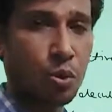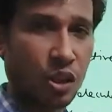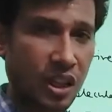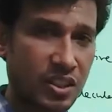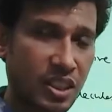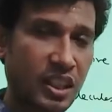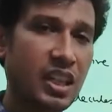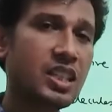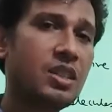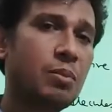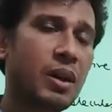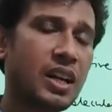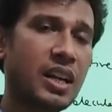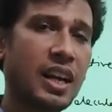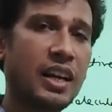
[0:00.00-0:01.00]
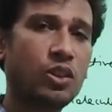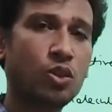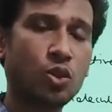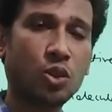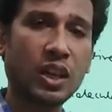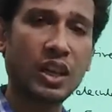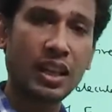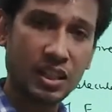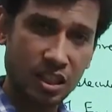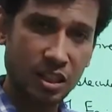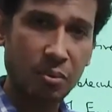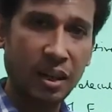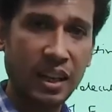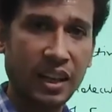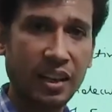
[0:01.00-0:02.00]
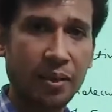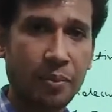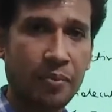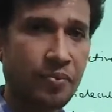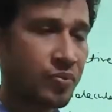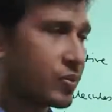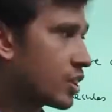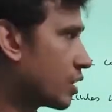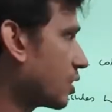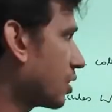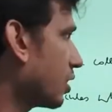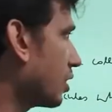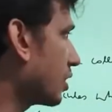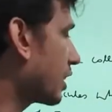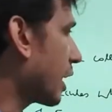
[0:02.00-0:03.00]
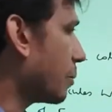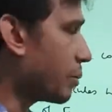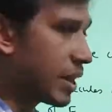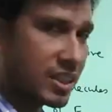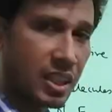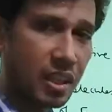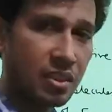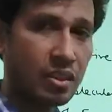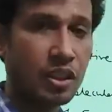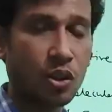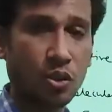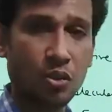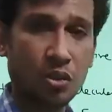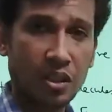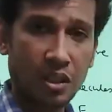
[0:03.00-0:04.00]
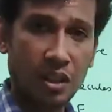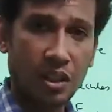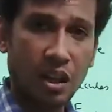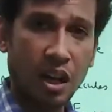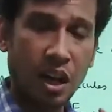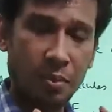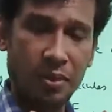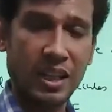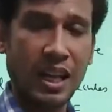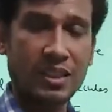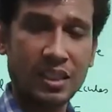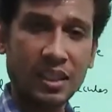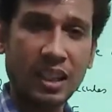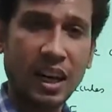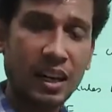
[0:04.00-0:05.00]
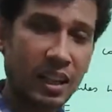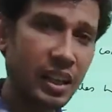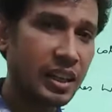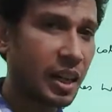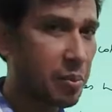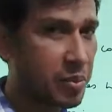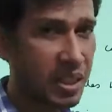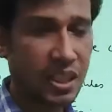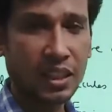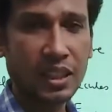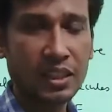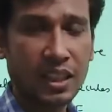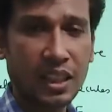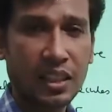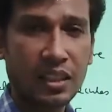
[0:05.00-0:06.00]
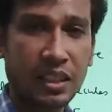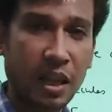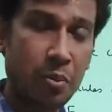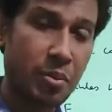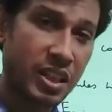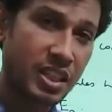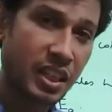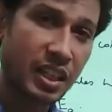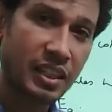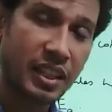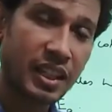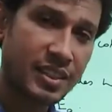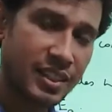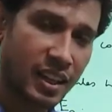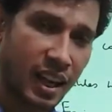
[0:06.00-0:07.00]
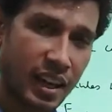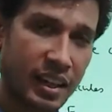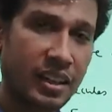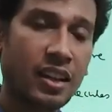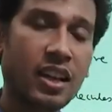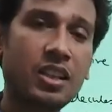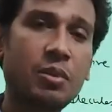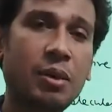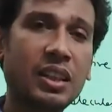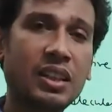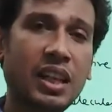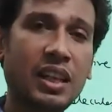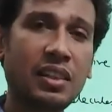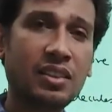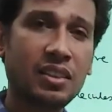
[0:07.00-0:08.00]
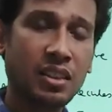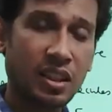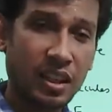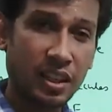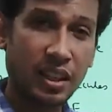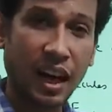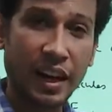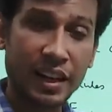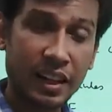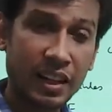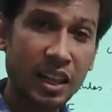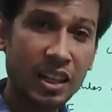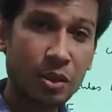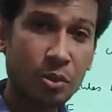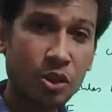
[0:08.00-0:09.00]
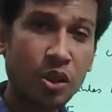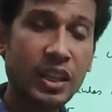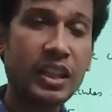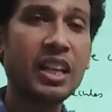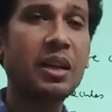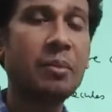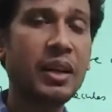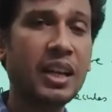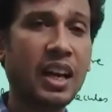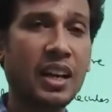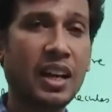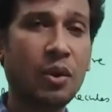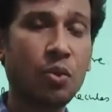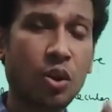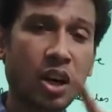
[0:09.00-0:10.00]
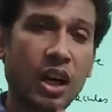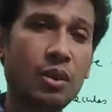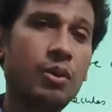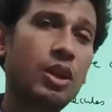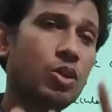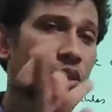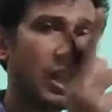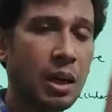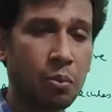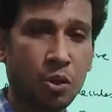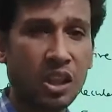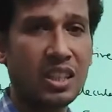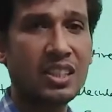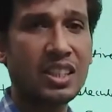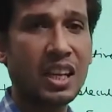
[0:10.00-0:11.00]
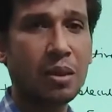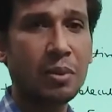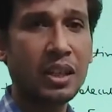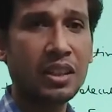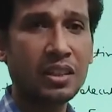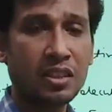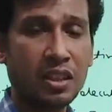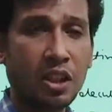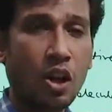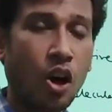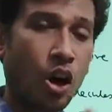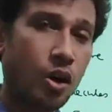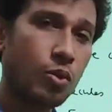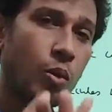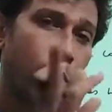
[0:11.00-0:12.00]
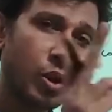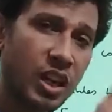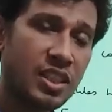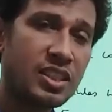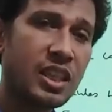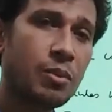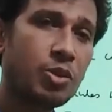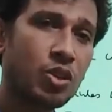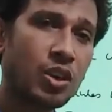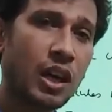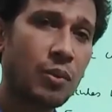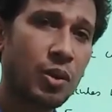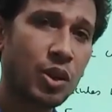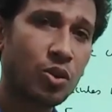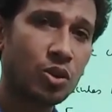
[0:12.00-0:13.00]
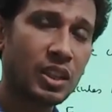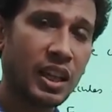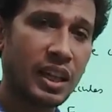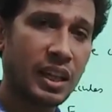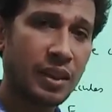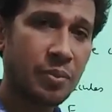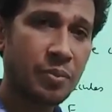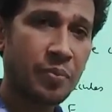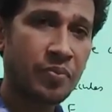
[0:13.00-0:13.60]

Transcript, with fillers: पोटेंशियल एनर्जी बढ़ रहा है तो टोटल एनर्जी ही बढ़ेगा टेम्परेचर देखो हम रिएक्शन कराने के लिए टेम्परेचर देते हैं टेम्परेचर के देने से काइनेटिक एनर्जी बढ़ता है काइनेटिक एनर्जी में जो इंक्रीमेंट आया वो कन्वर्ट होता है पोटेंशियल में और वो पोटेंशियल में जो कन्वर्ट होता है